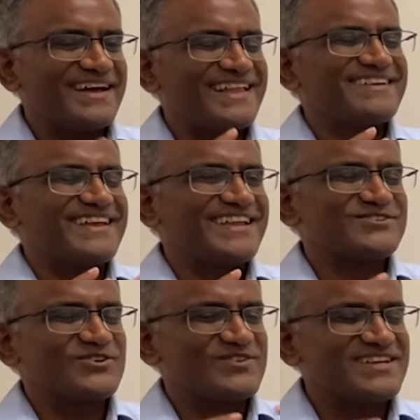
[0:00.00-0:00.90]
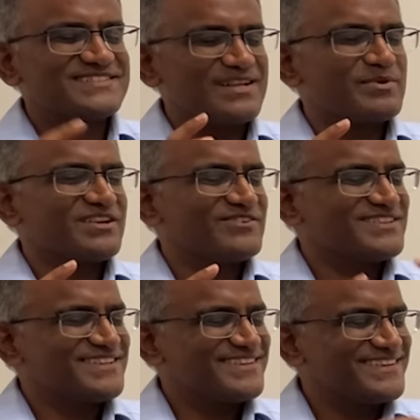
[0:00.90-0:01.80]
அதாவது நான் என்ன சொல்லுவாங்கன்னா சில பேருக்கு
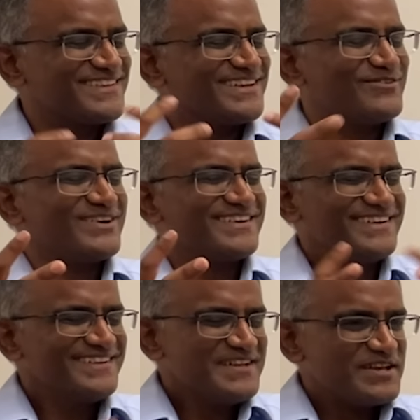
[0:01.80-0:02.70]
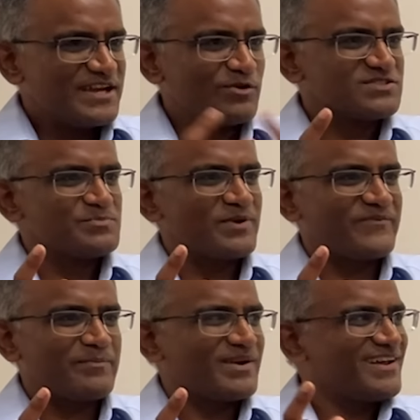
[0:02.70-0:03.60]
வந்துட்டு எவ்வளோ எவ்வளோ
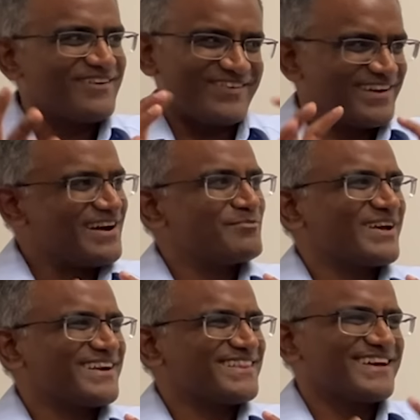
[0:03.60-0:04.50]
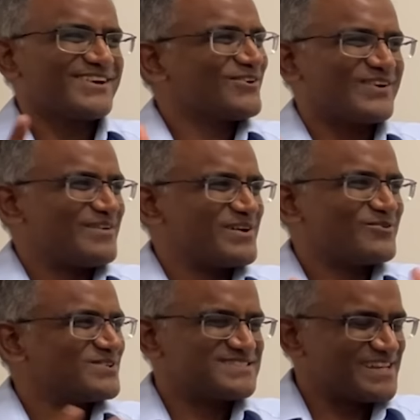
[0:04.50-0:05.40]
சிம்பிளிஃபை பண்ணாலும் அவங்களுக்கு காம்ப்ளிகேட்டடாக இருக்கும் நம்ம
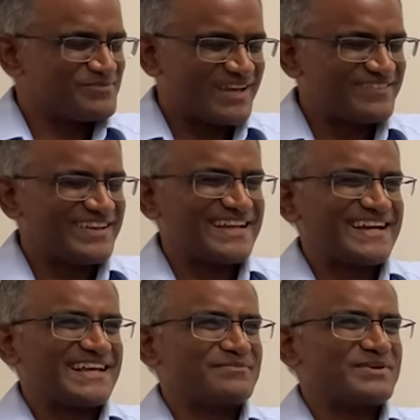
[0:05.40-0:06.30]
அது ஒன்றும் செய்ய முடியாது வி கேனாட் ஹெல்ப்